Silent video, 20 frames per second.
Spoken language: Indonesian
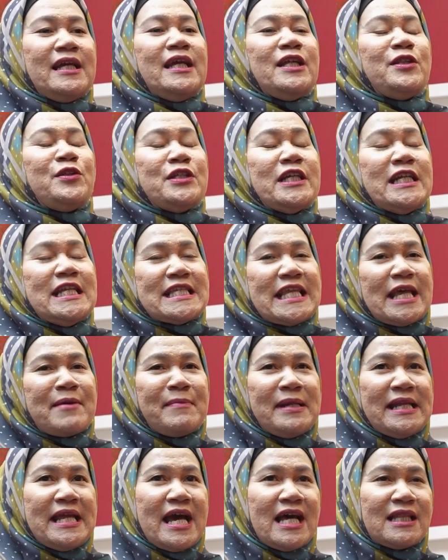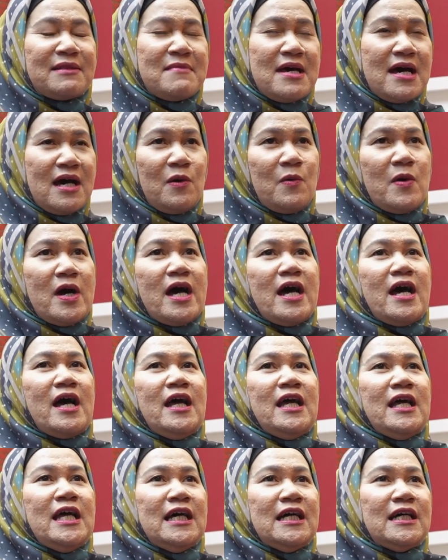Gitu. Jadi saya melihat
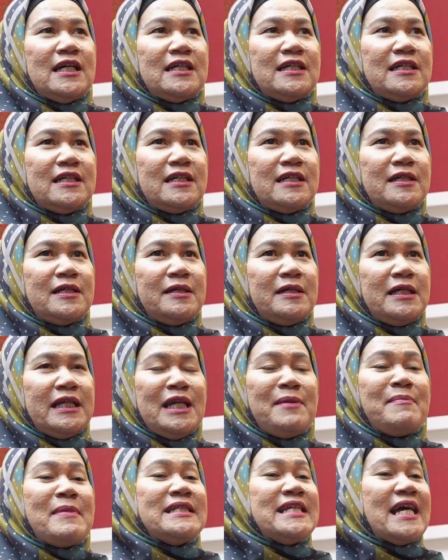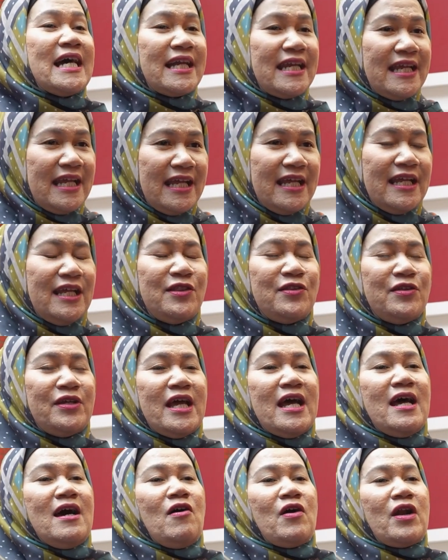bahwa uh, ini banyak nih gitu
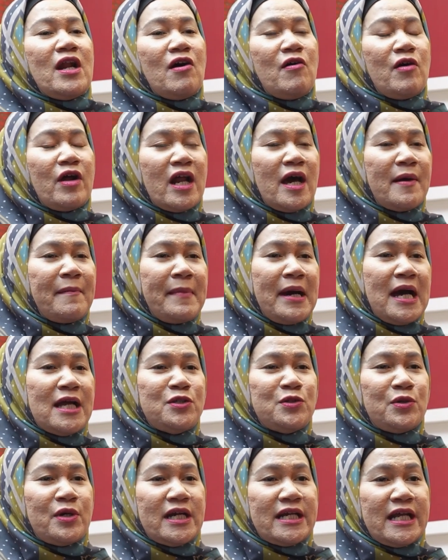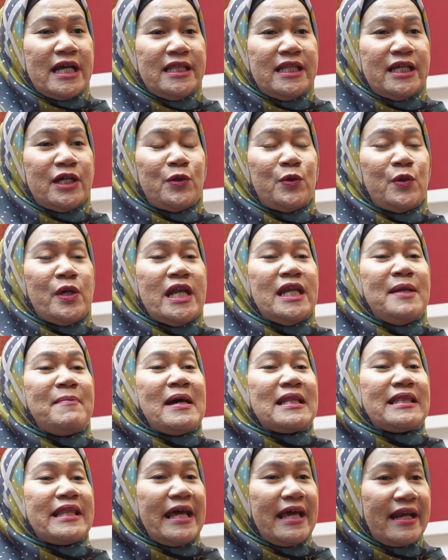ya orang-orang mengajukan ganti kerugian
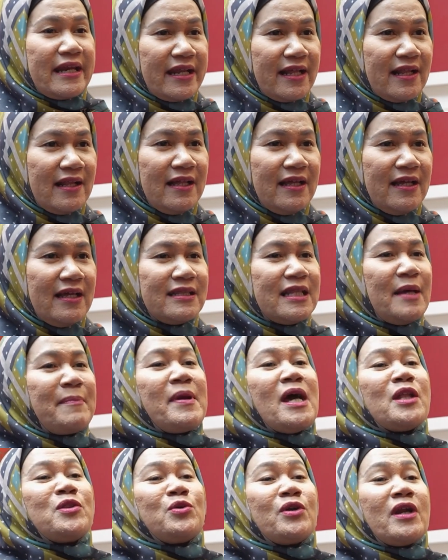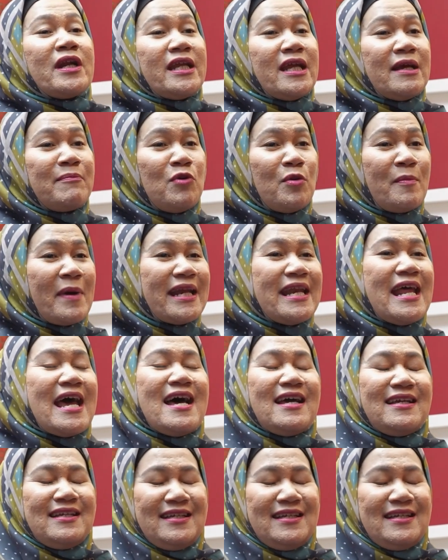imaterial tapi aturannya belum ada